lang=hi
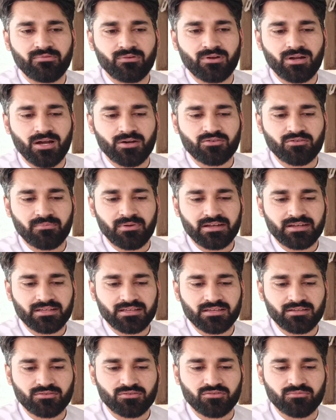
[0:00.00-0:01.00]
फुल
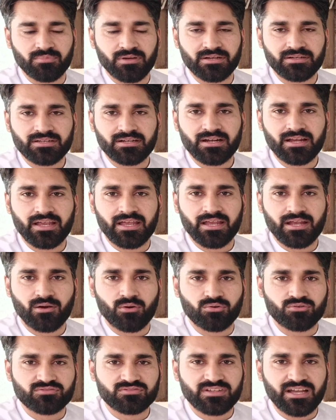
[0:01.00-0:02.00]
ऑटोमेटिक इनक्यूबेटर है
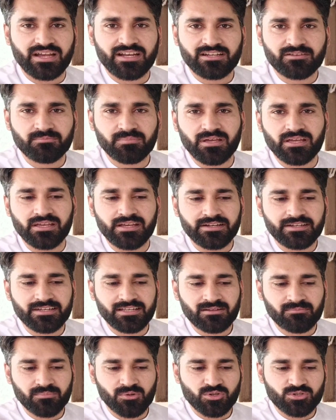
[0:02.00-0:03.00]
और साइड पे
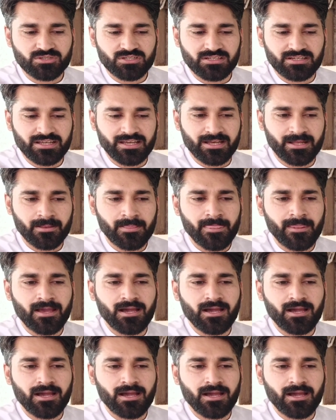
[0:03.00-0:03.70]
हीटिंग पोर्शन है